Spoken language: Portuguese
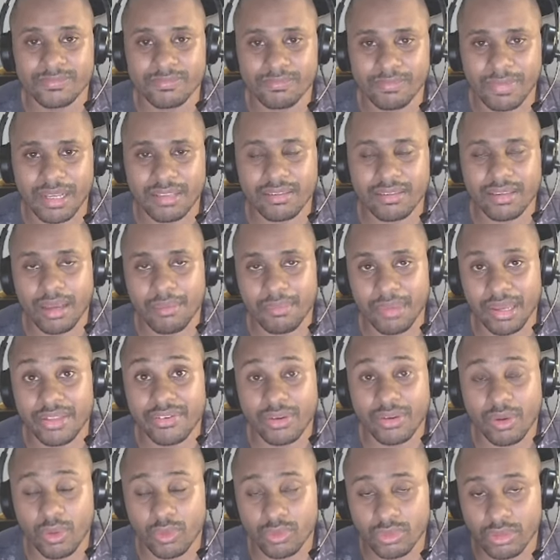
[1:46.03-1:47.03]
Basicamente
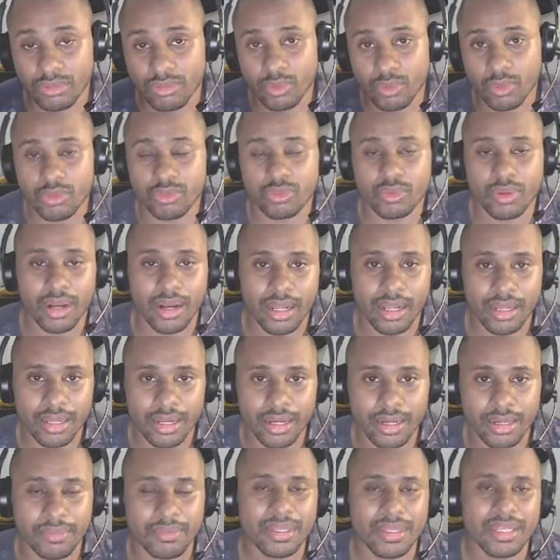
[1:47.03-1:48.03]
aconteceu isso com a
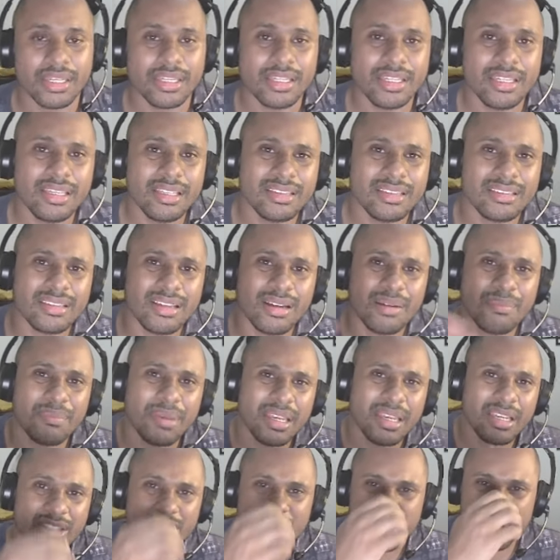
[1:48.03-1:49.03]
galera. E
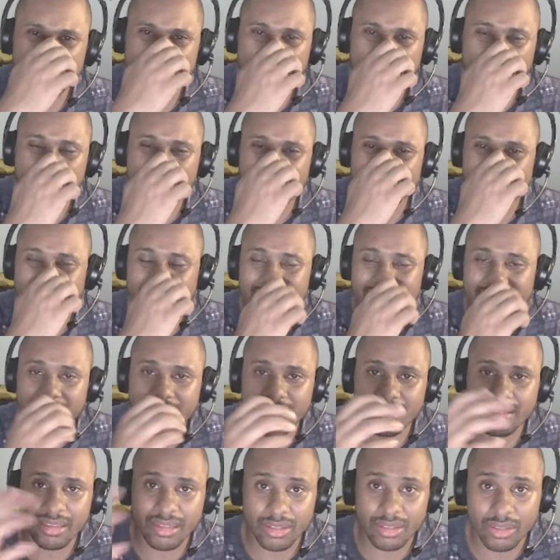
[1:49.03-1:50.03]
também a gente vê uma
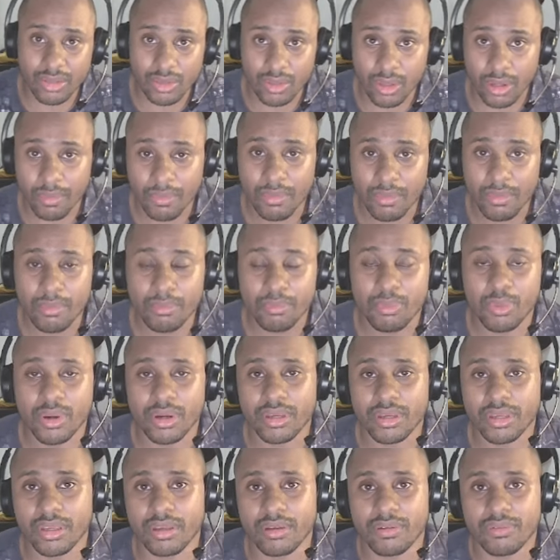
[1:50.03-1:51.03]
tendência aqui, ó
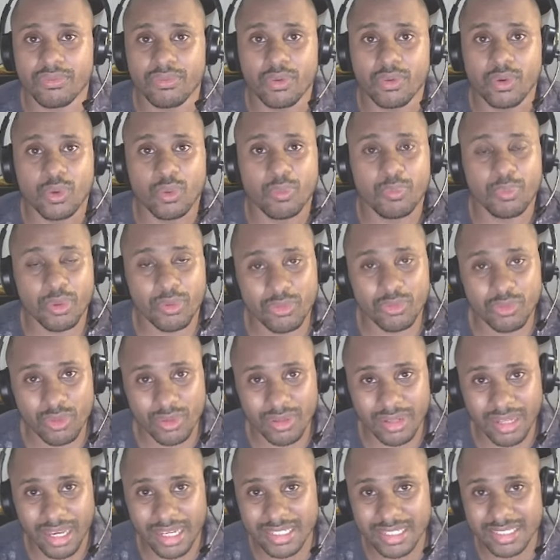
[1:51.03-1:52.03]
porque foram
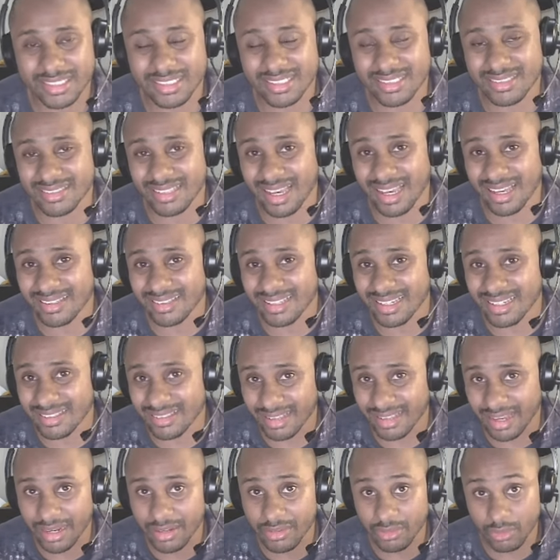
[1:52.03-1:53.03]
profissionais de certas
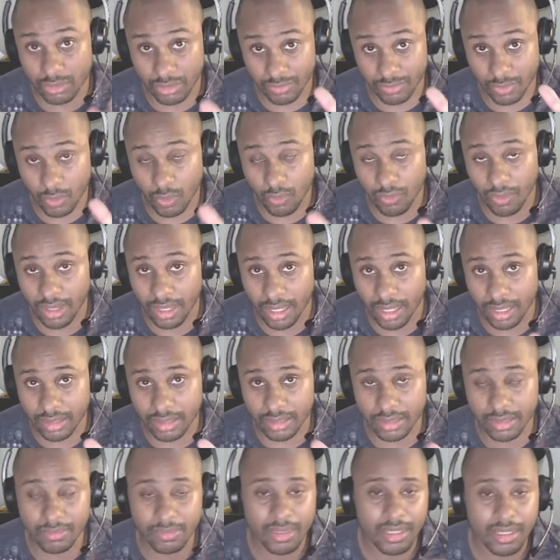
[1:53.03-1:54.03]
áreas, que eu vou falar
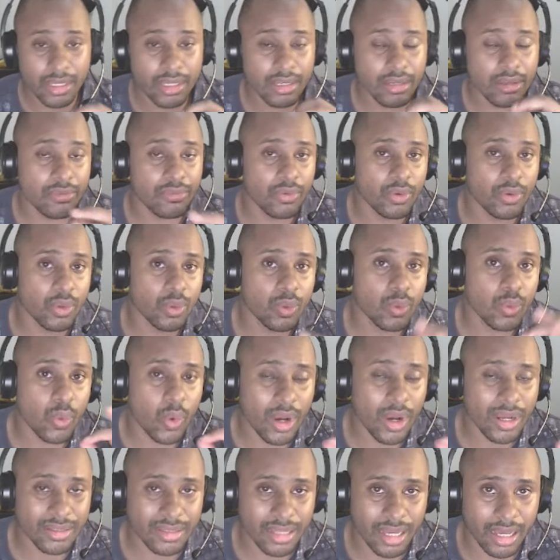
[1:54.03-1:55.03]
aqui, que foram
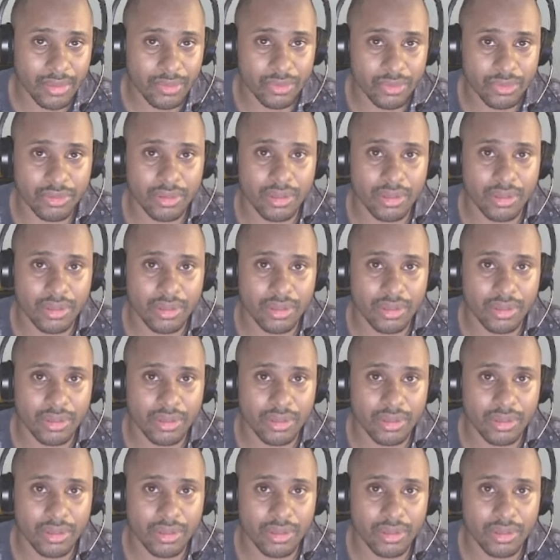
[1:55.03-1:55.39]
cortados.